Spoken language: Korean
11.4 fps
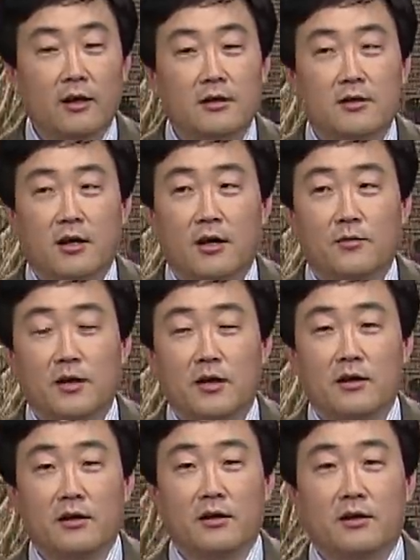이
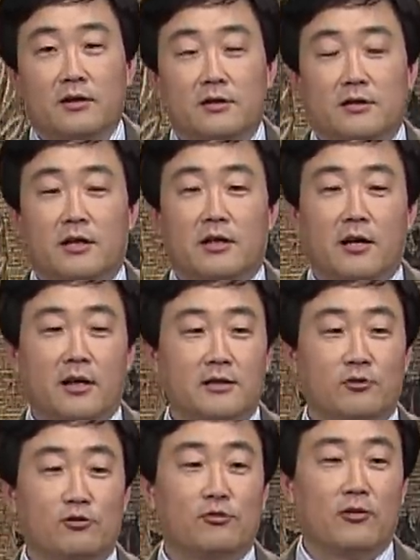사람이 자 내가
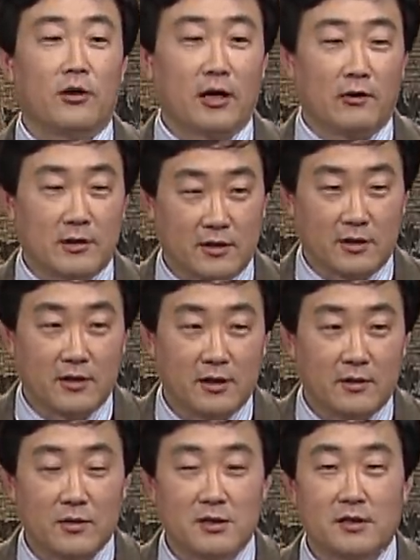이제 후브르 강에 왔어요.
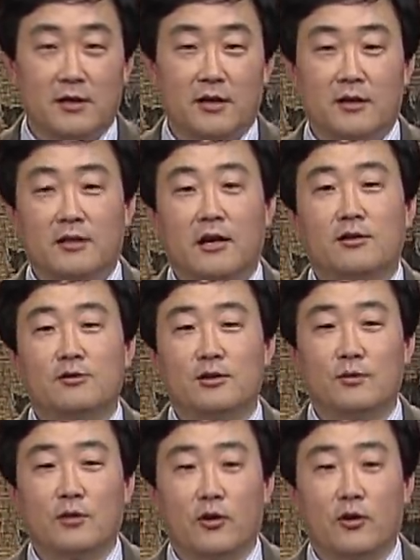길가메시가 나를 좀